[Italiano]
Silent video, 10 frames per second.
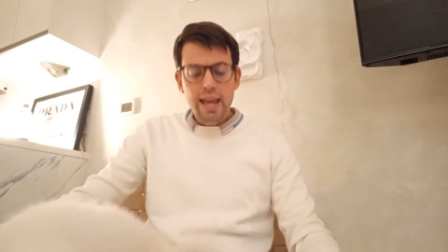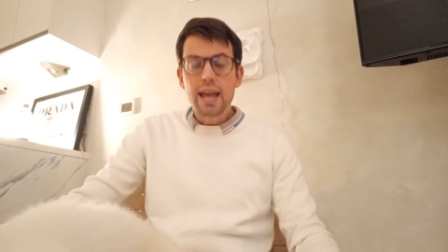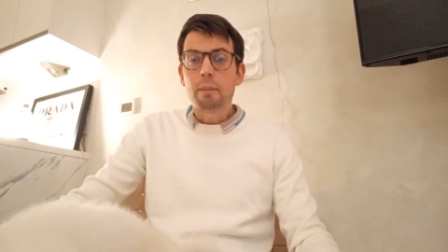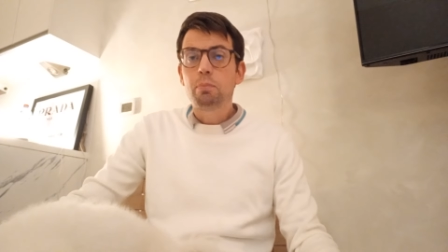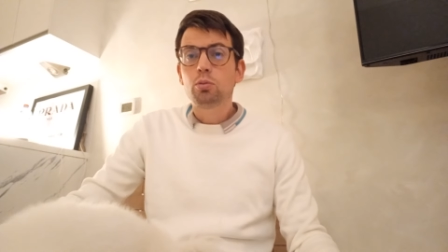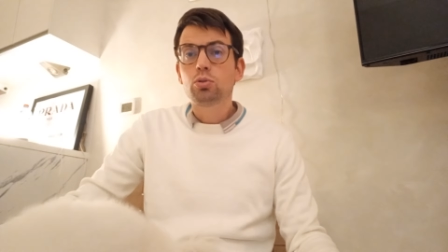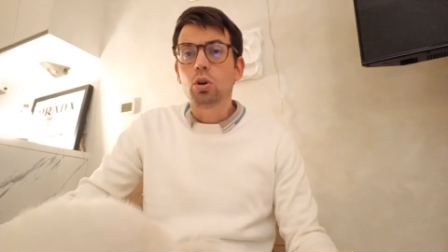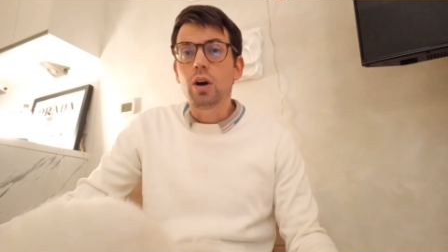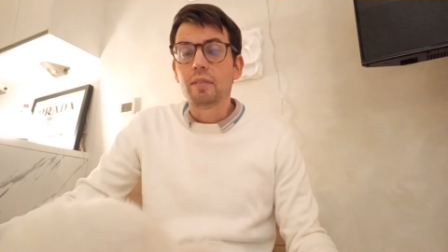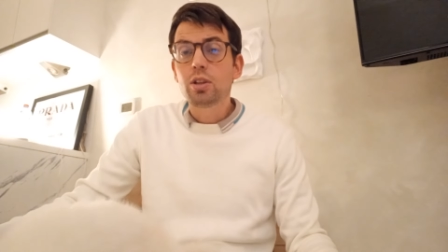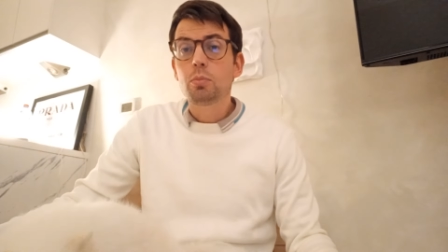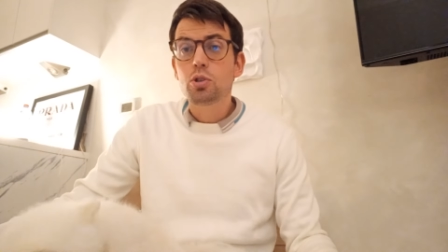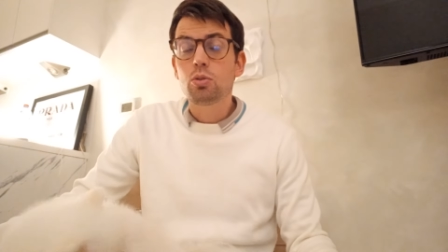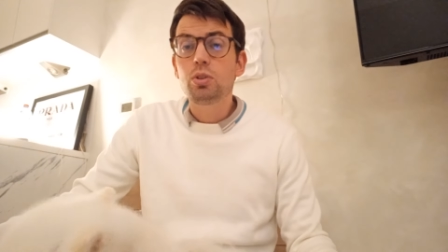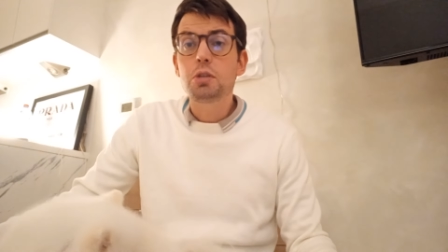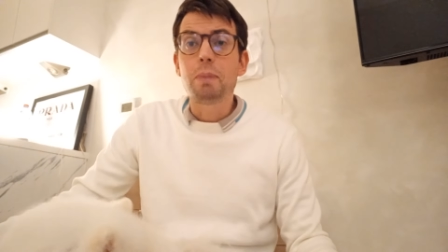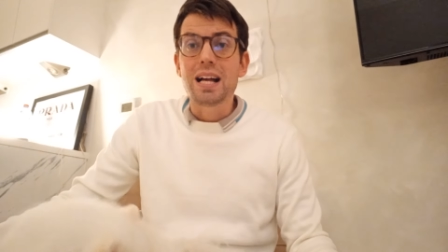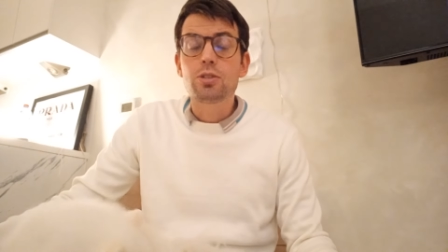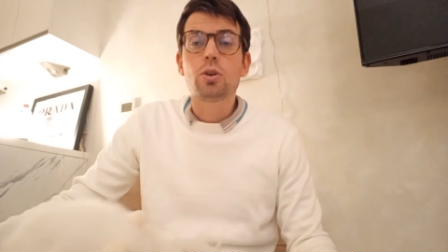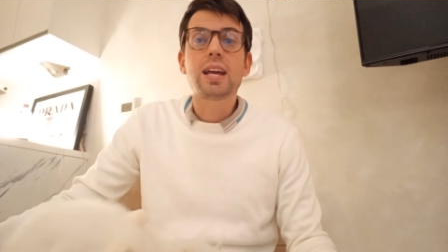e appunto avendo bisogno di
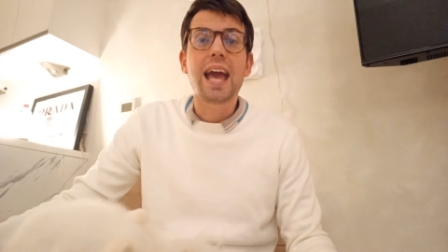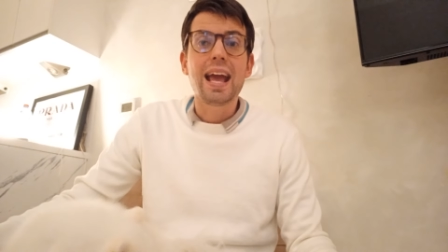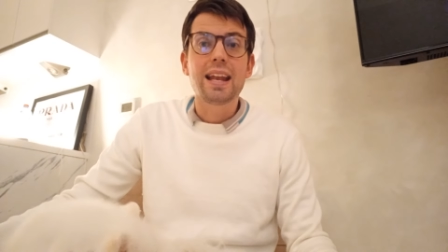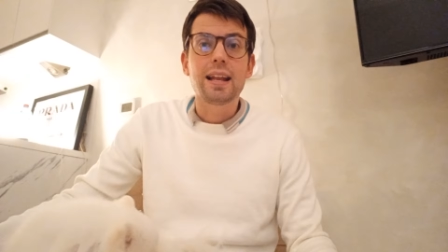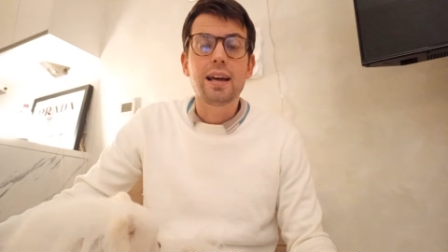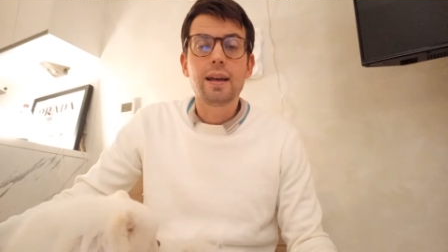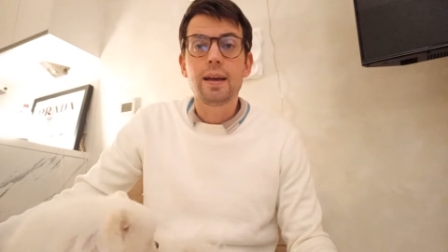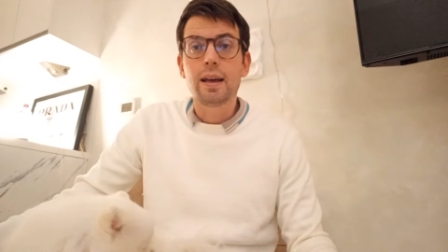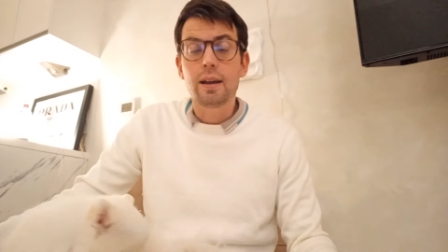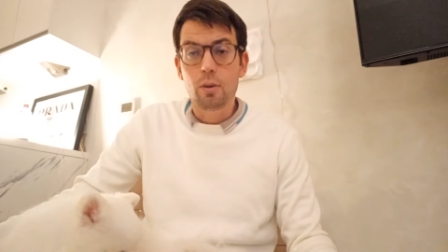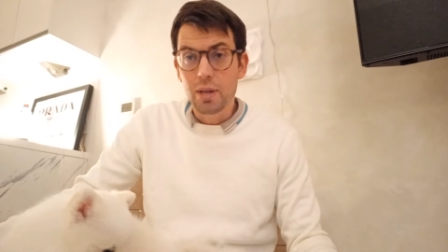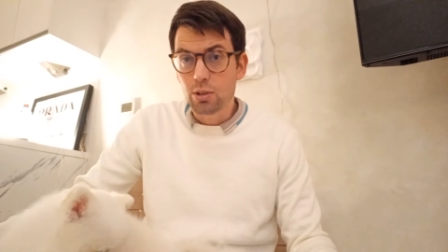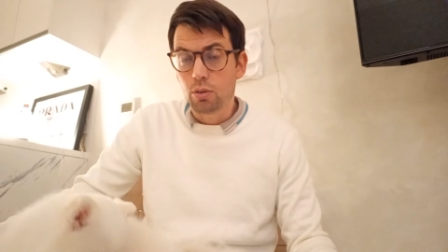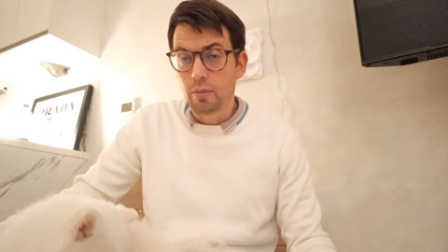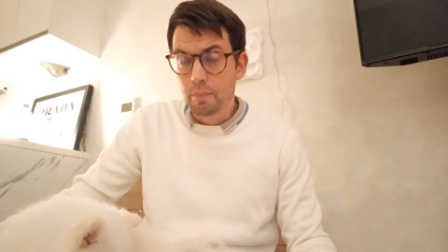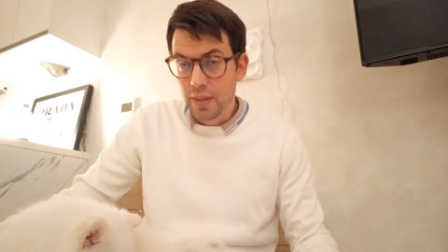spazio Ken eh, come detto